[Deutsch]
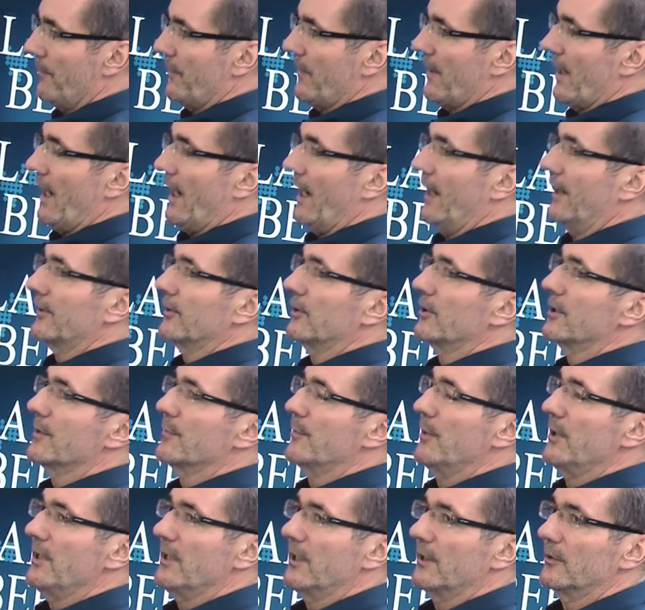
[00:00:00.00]
Also ich
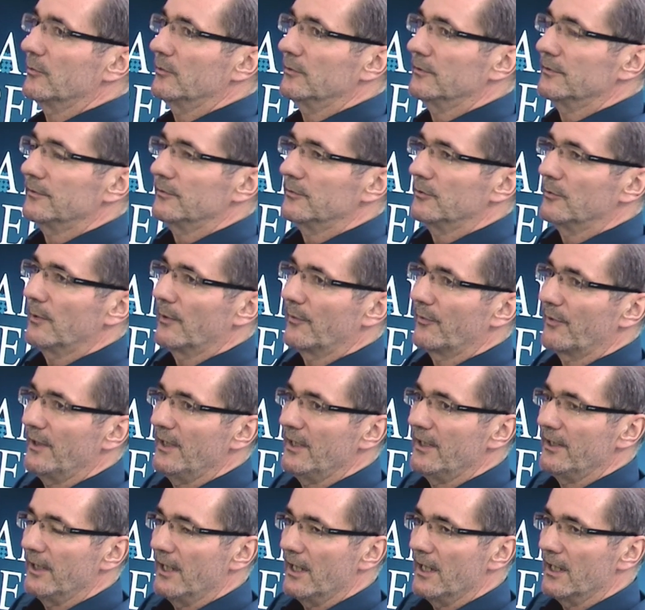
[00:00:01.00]
bin ja nun über viele
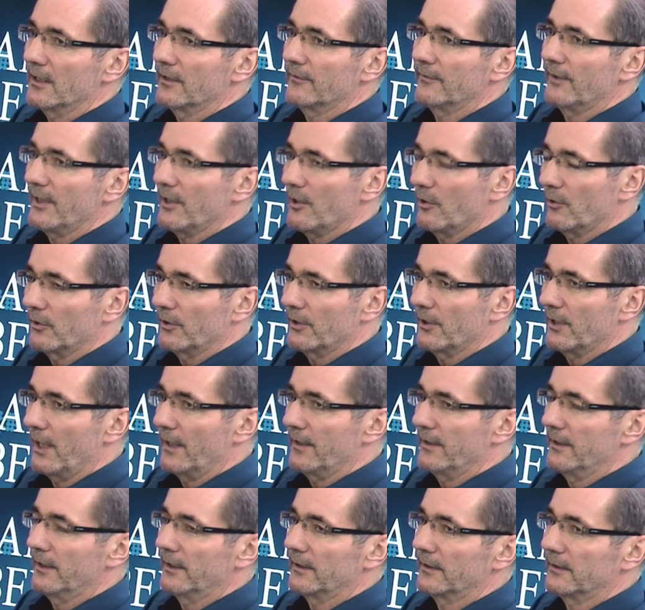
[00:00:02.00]
Jahre, wenn auch in
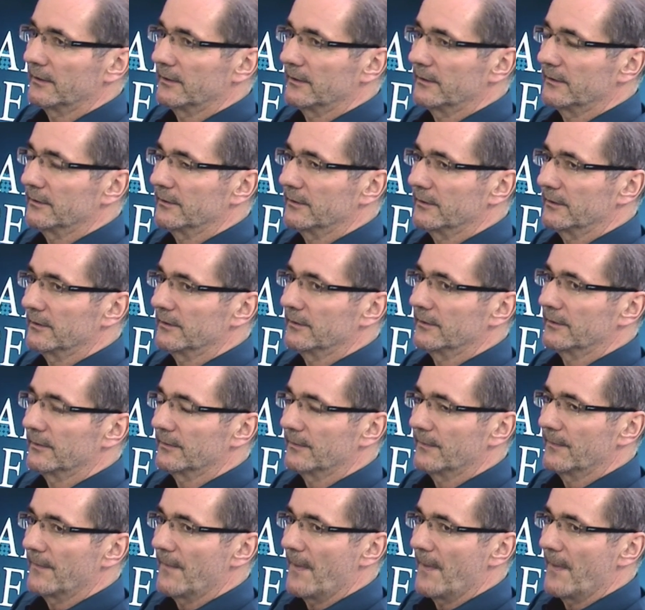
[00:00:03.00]
anderen äh,